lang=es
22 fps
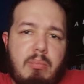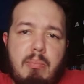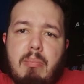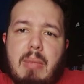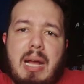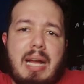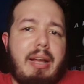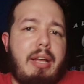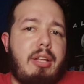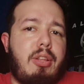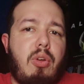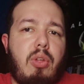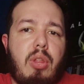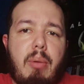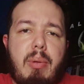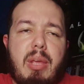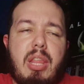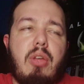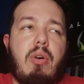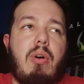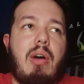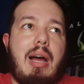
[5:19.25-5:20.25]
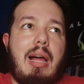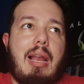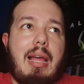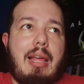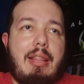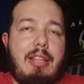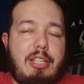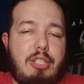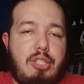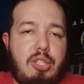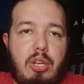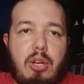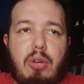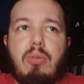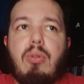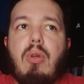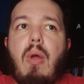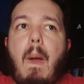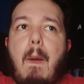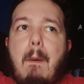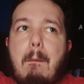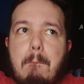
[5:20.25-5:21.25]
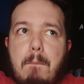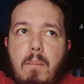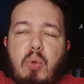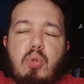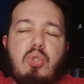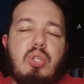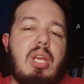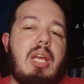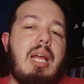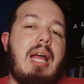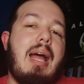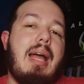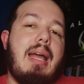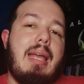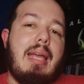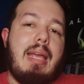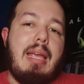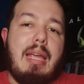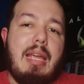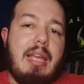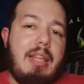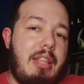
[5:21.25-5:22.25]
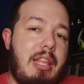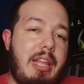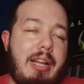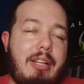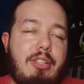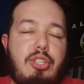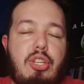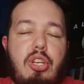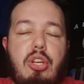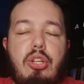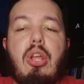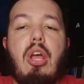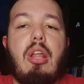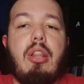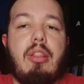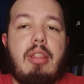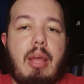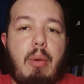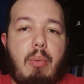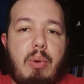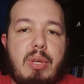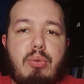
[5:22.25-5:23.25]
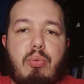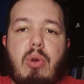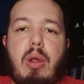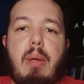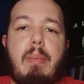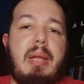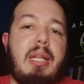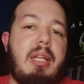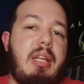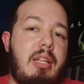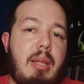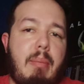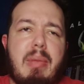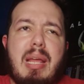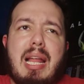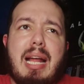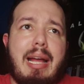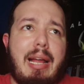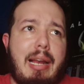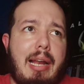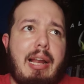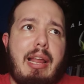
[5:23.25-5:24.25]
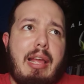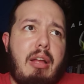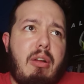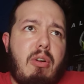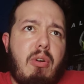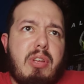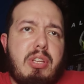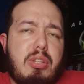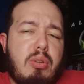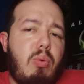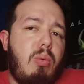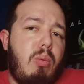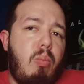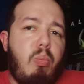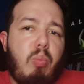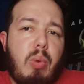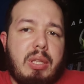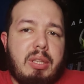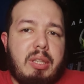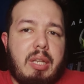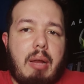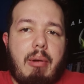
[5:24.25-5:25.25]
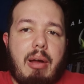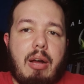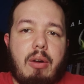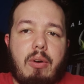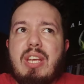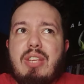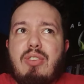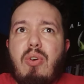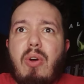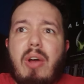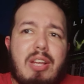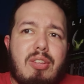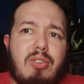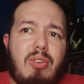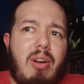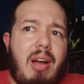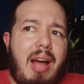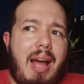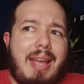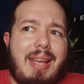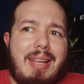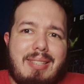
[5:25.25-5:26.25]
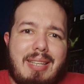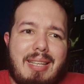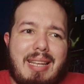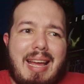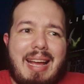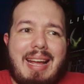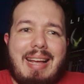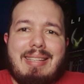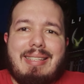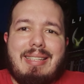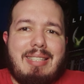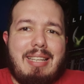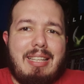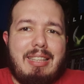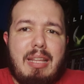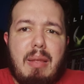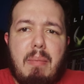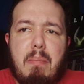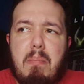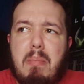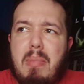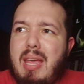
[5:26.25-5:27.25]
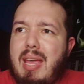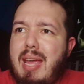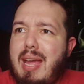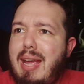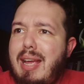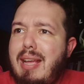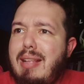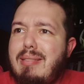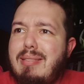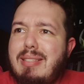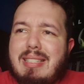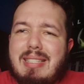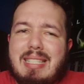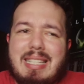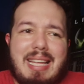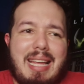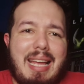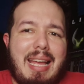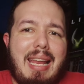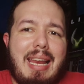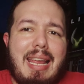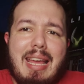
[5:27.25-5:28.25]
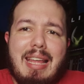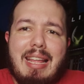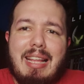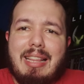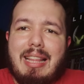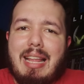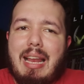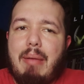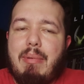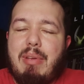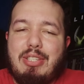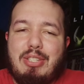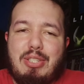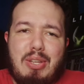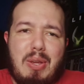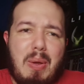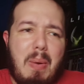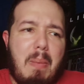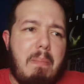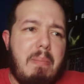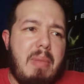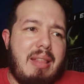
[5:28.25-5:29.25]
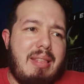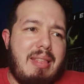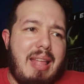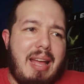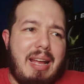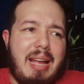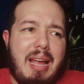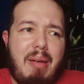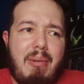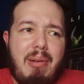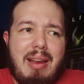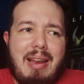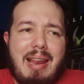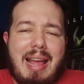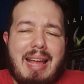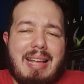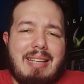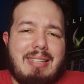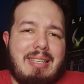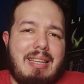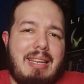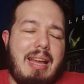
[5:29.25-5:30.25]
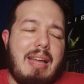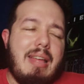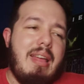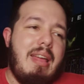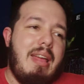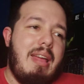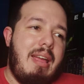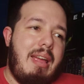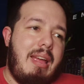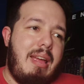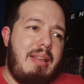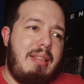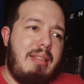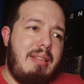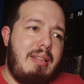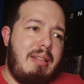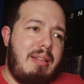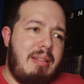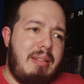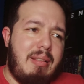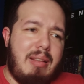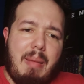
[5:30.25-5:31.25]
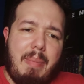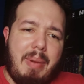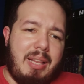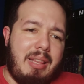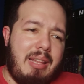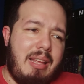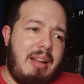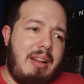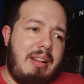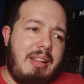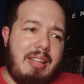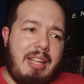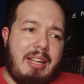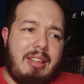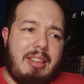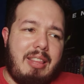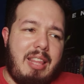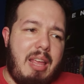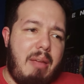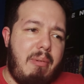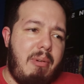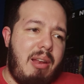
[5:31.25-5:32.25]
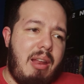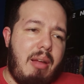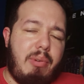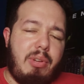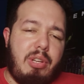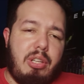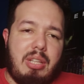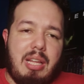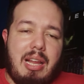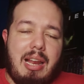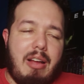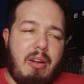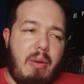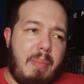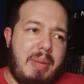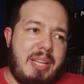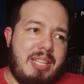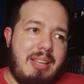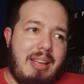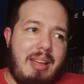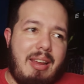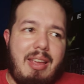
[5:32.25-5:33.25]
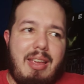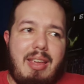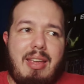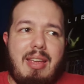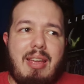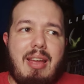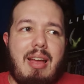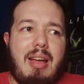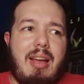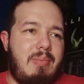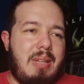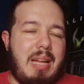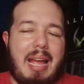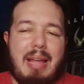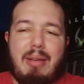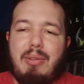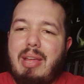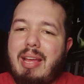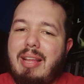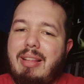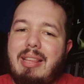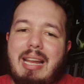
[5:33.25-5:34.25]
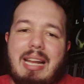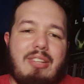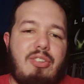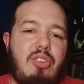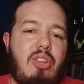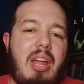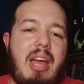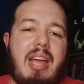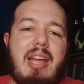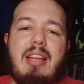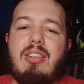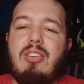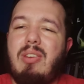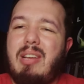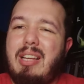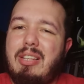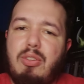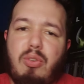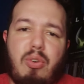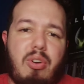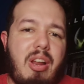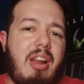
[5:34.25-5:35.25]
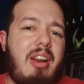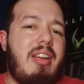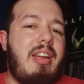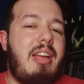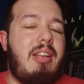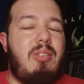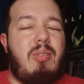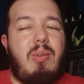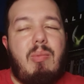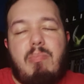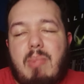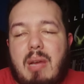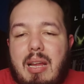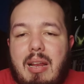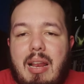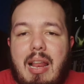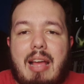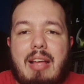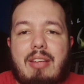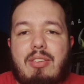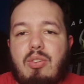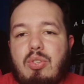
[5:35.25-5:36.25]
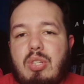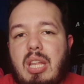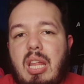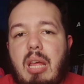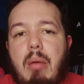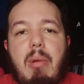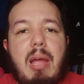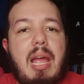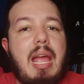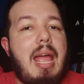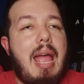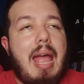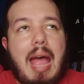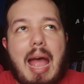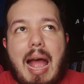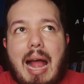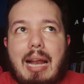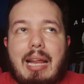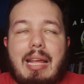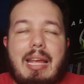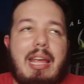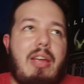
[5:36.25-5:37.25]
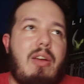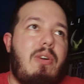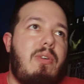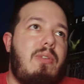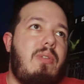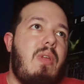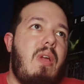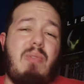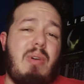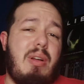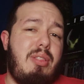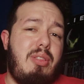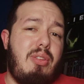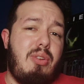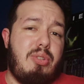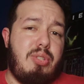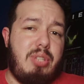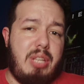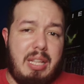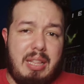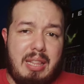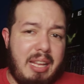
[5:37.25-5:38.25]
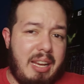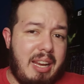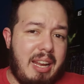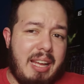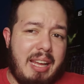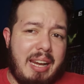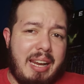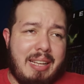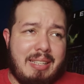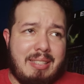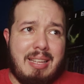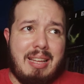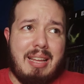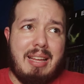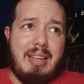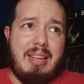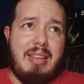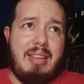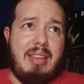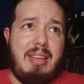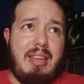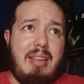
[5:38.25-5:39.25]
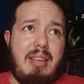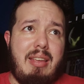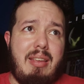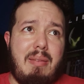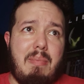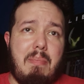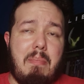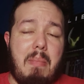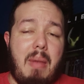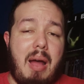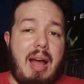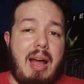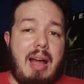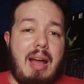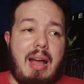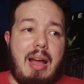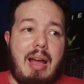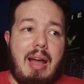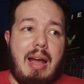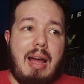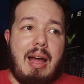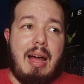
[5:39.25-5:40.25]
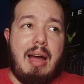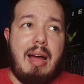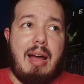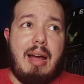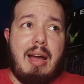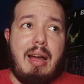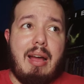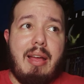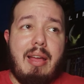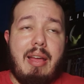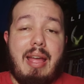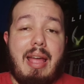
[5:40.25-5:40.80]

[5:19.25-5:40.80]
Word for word: más que todo debido a la edición, música y dirección de Wes Craven y también a que el elenco hizo un buen trabajo. yo eso, hay escenas que se sienten bien serie de televisión, bien nada que ver la escena en la parte del detective, ¿verdad? Cuando está en la comisaría, hay una interacción ahí que son raras y eso, ¿verdad? Eso se debe al guión. Cuando Sidney regresa y va a